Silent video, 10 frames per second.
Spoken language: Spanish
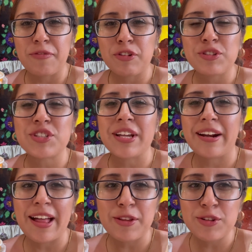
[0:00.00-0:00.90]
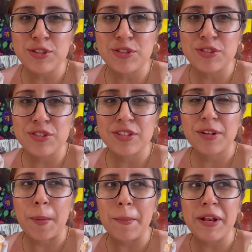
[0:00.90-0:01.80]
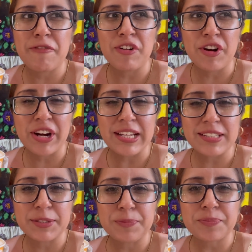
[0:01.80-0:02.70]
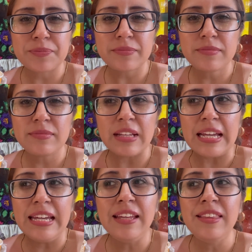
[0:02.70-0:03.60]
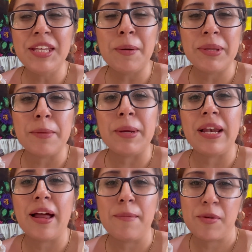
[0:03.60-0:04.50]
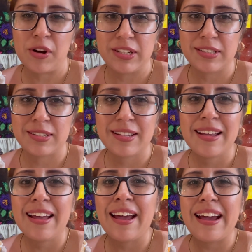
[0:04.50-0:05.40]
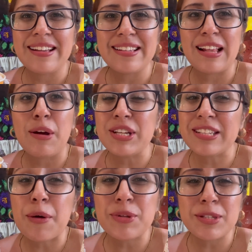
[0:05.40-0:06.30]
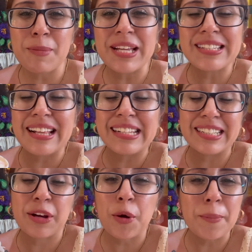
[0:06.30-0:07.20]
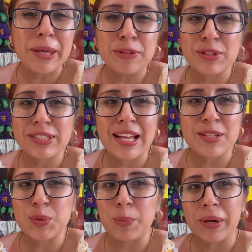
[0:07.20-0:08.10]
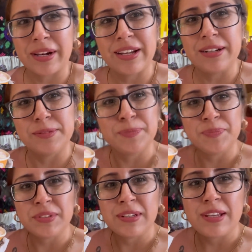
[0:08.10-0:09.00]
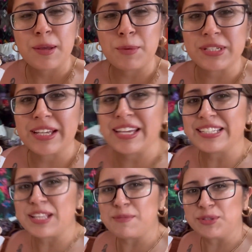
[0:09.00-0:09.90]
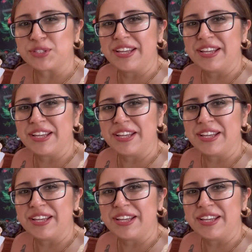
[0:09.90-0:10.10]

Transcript: frutos sagrados, mil flores y nieve de mil amores. Esa, última se las recomiendo, está súper rica. Y pues aquí estamos,